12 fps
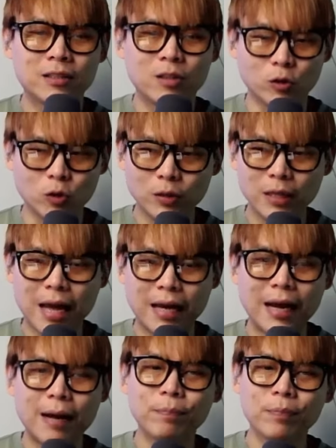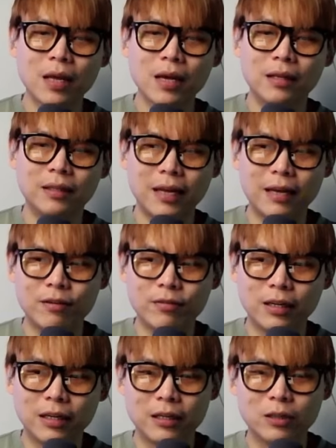สองช่องทางครับใน
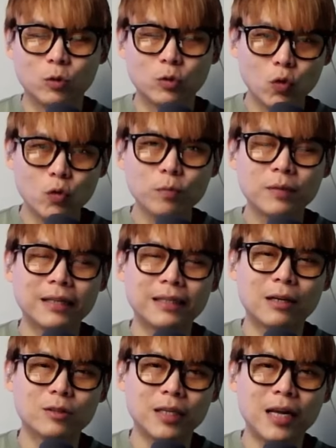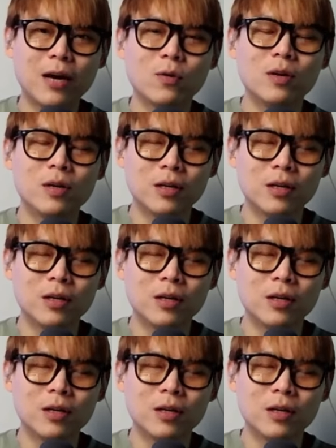YouTube ไทยทาวน์ Channel